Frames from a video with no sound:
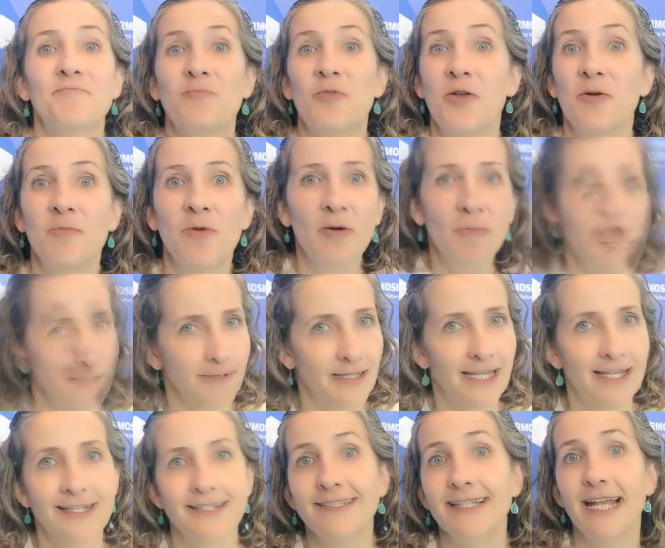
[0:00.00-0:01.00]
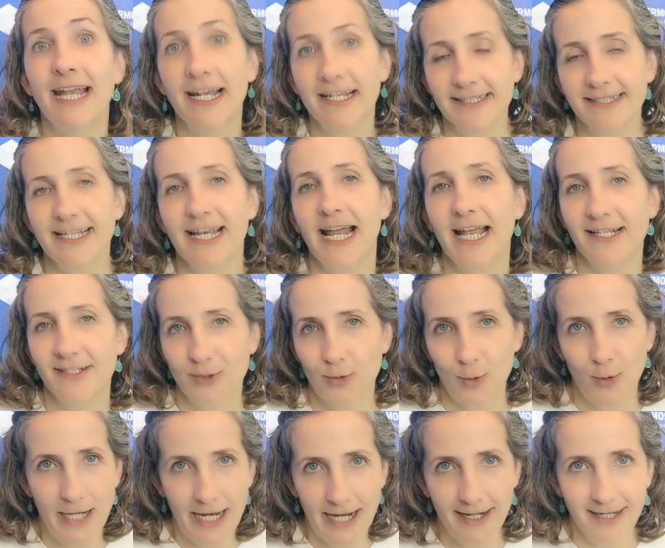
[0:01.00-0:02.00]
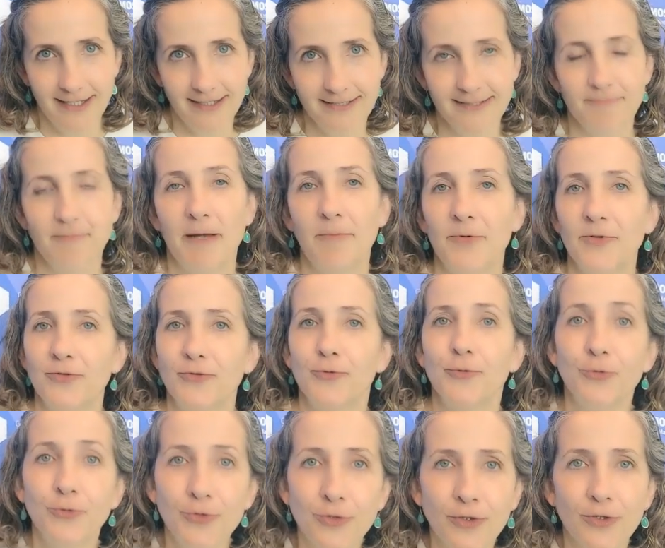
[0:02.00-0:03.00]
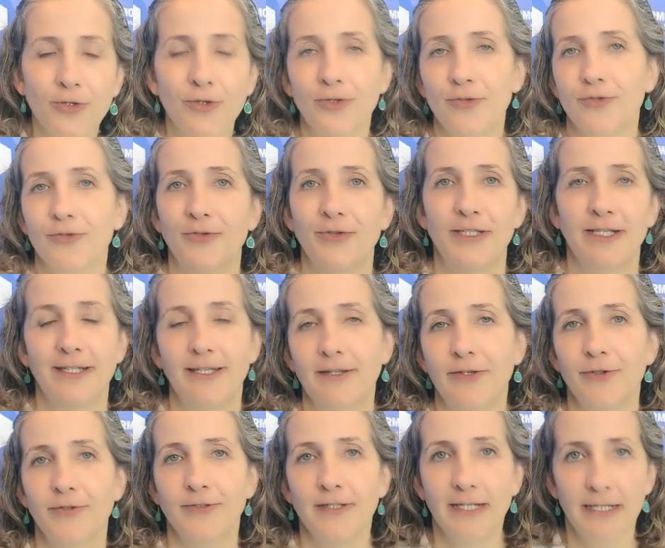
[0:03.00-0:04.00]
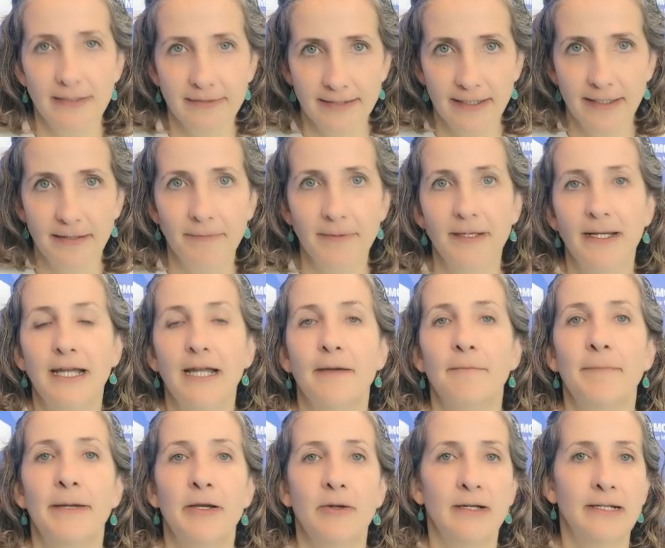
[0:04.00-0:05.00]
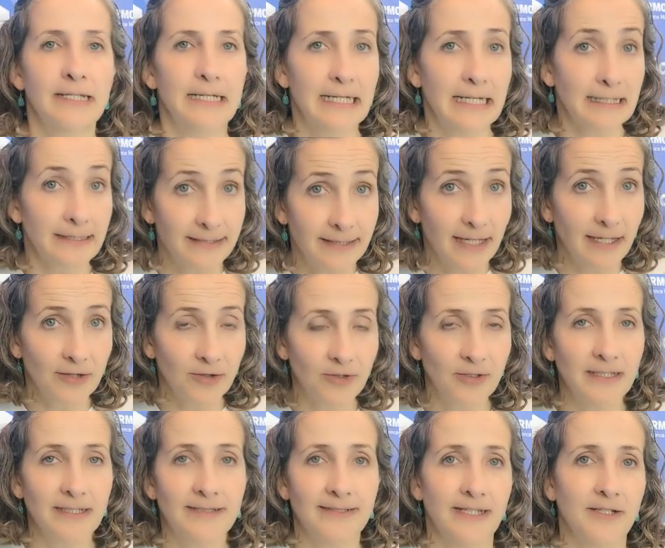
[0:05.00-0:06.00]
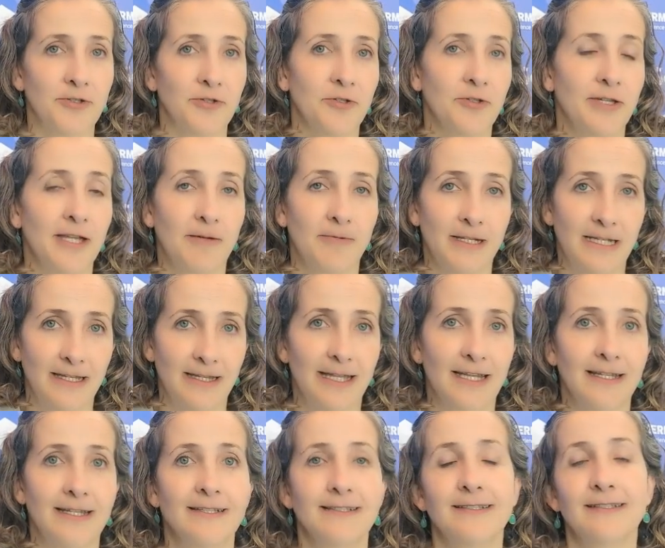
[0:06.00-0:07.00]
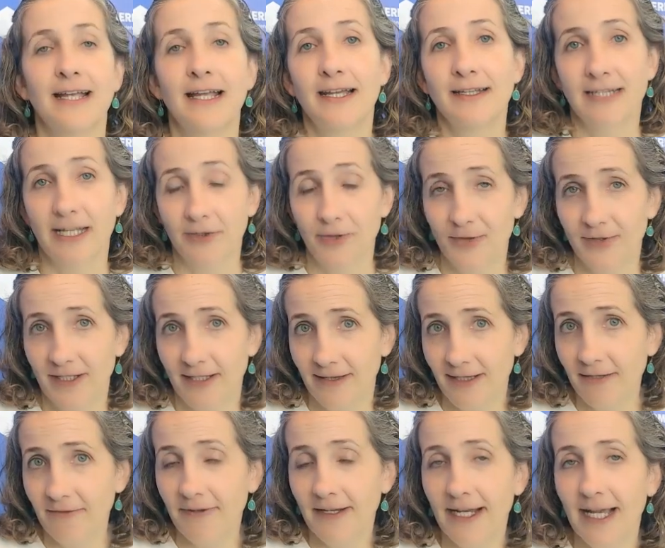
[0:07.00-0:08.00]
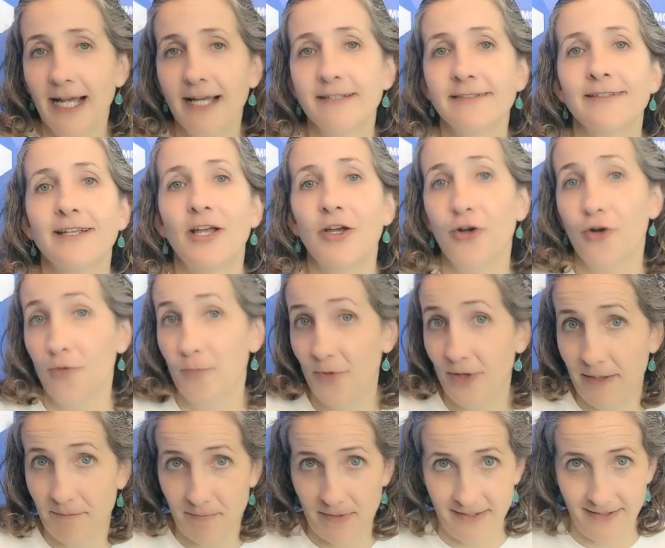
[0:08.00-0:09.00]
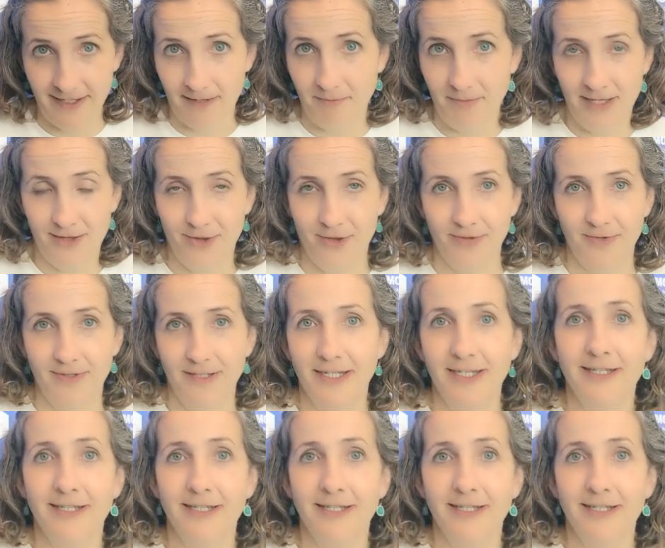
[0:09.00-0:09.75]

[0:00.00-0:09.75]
Promovemos actividades extraescolares, vamos junto con los contenidos de la SEP, pero enriqueciendo el desarrollo de habilidades tanto científicas como de pensamiento.